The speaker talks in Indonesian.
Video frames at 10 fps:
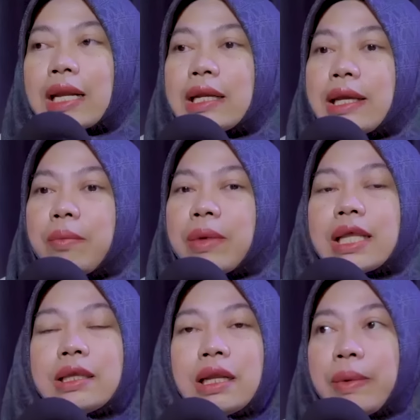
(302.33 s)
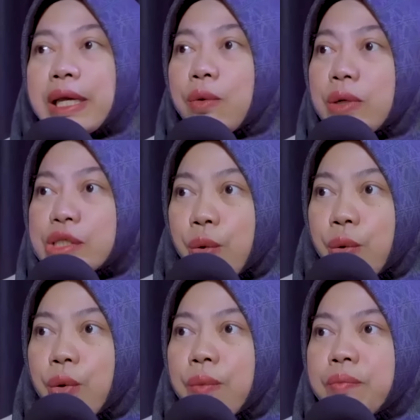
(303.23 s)
di MK tidak pakai kuasa
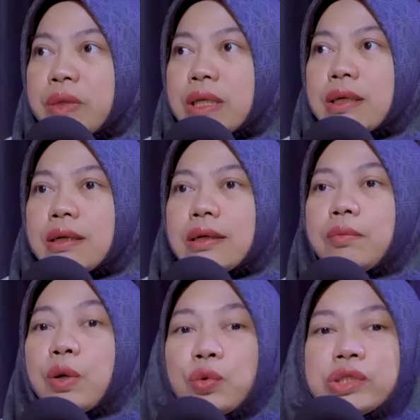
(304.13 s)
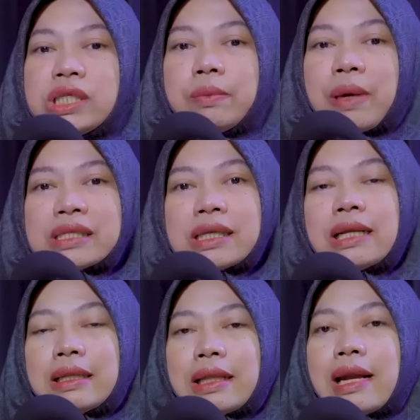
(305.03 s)
hukum eh, menguji pasal
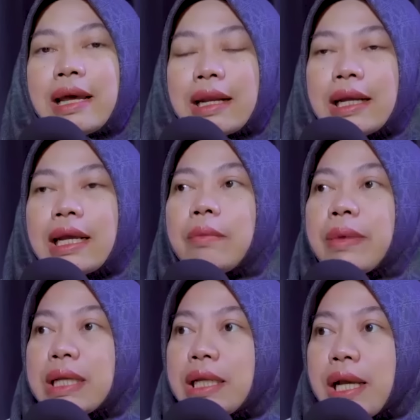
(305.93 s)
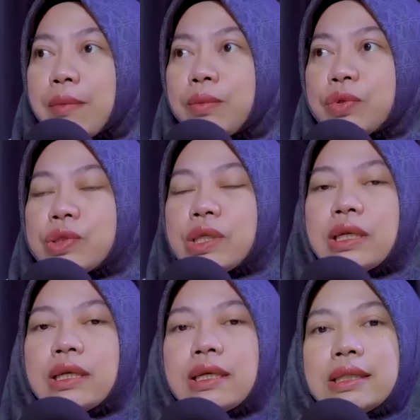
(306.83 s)
tentang larangan kampanye di kampus
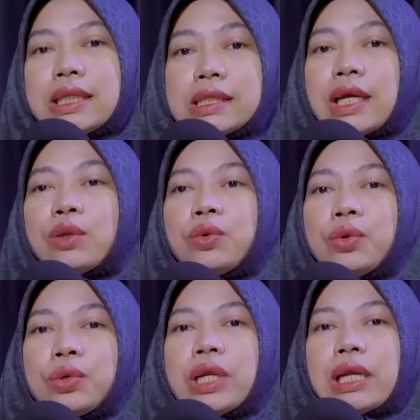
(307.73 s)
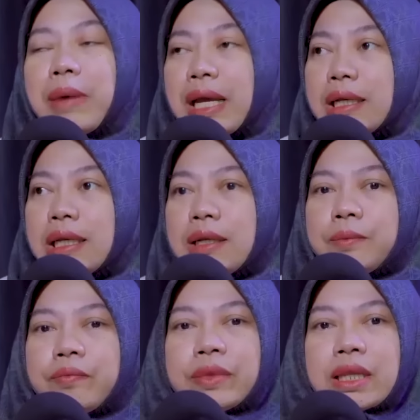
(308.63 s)
jadi saya tunggu dari pagi.
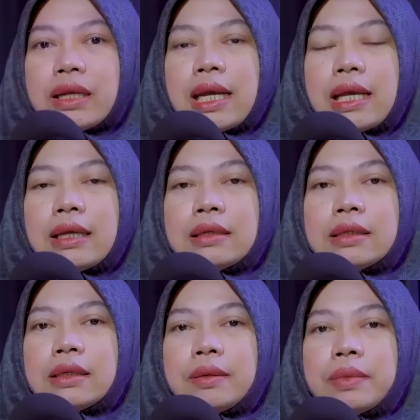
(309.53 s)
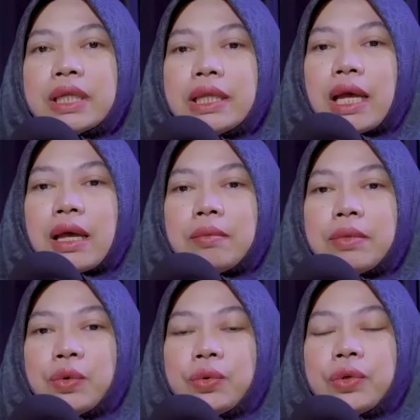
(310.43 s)
Nah, um, ketika
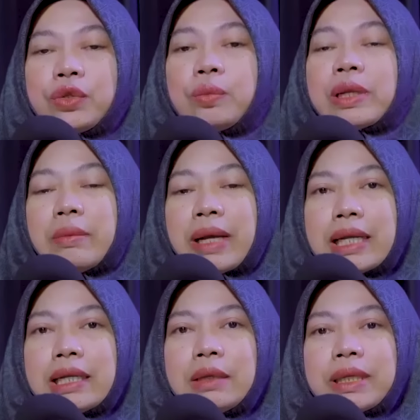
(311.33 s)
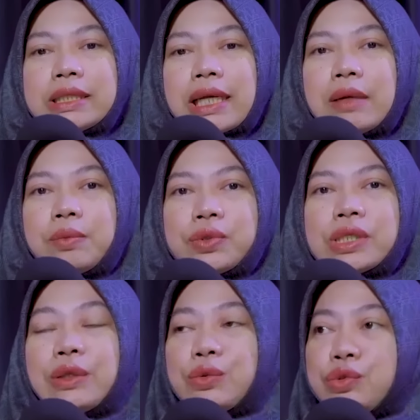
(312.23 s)
menunggu itu pertama kali dibacakan
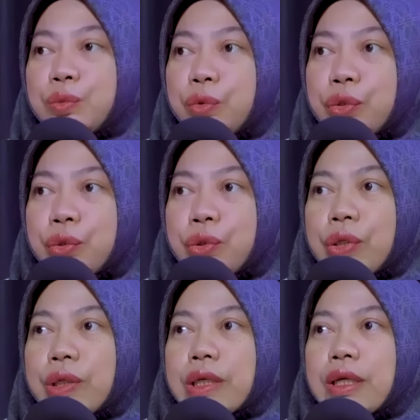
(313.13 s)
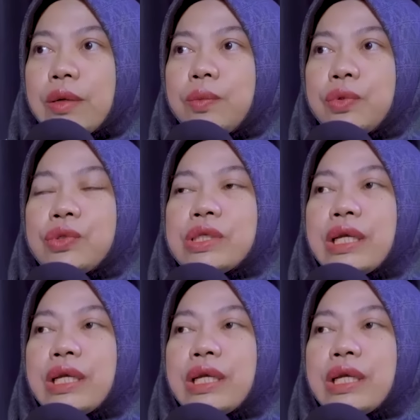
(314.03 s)
putusan 70. Hmm, putusan